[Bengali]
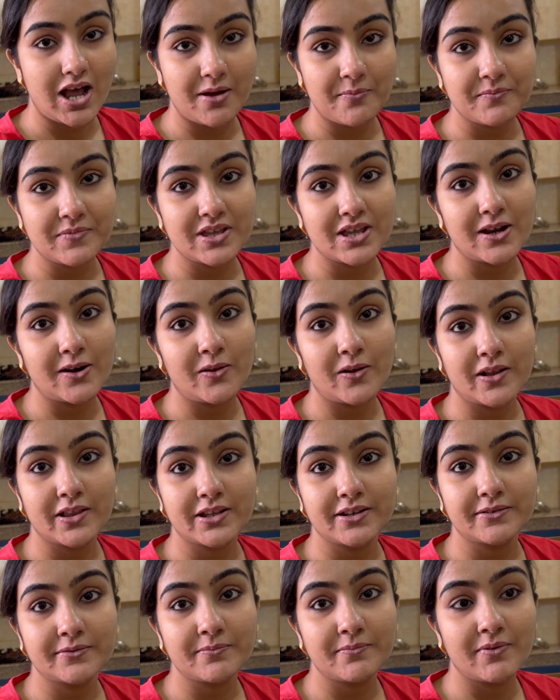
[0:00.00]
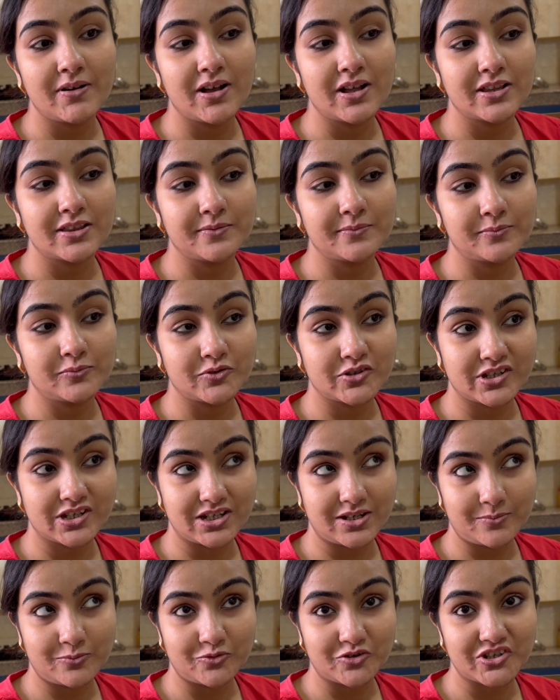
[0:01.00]
আমি আর অনির্বাণ
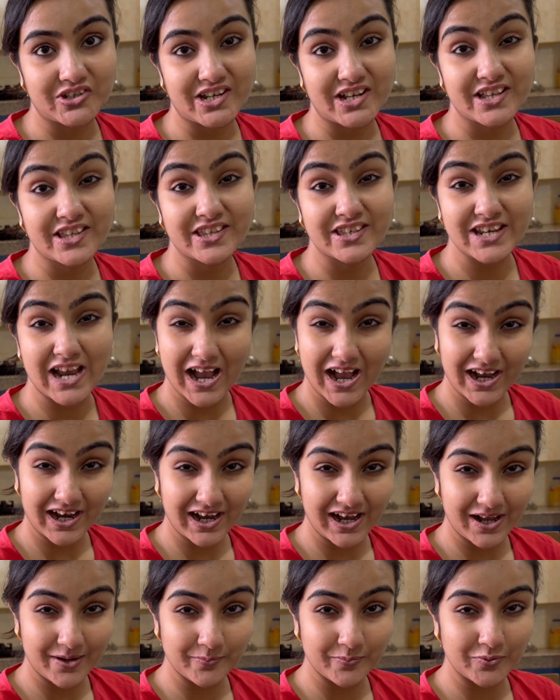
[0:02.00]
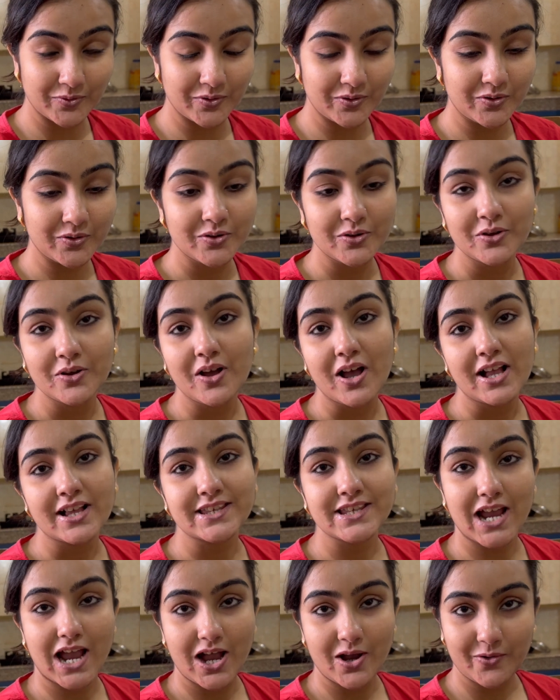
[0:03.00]
বসে বসে চা খাবো
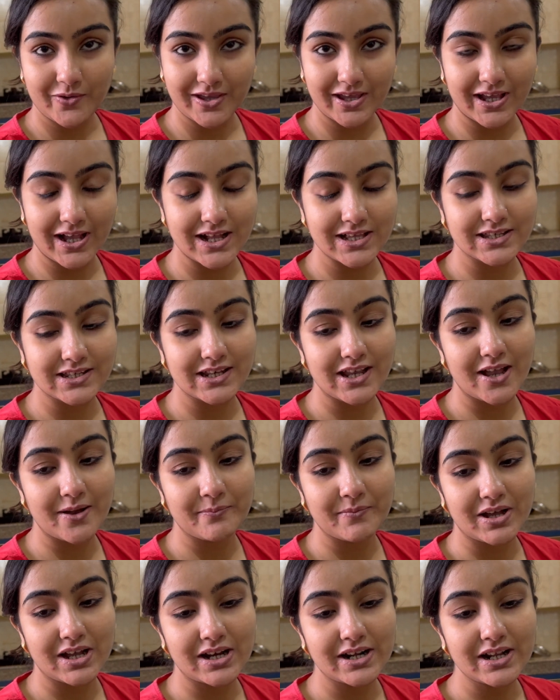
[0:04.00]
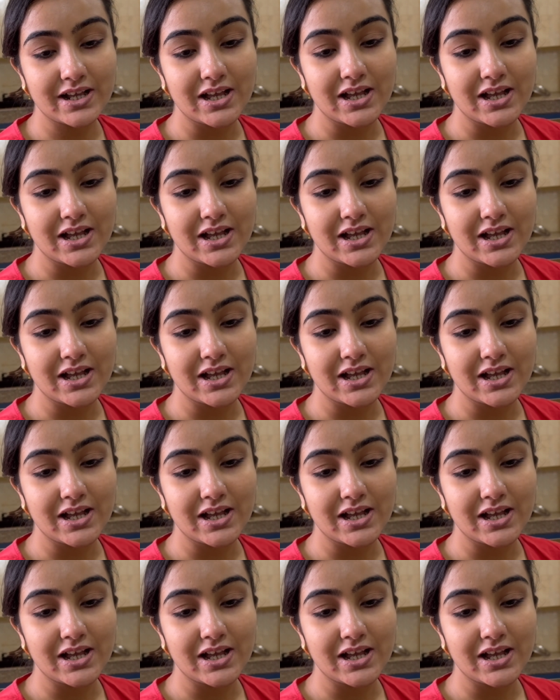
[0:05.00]
চা হয়ে গেছে আমার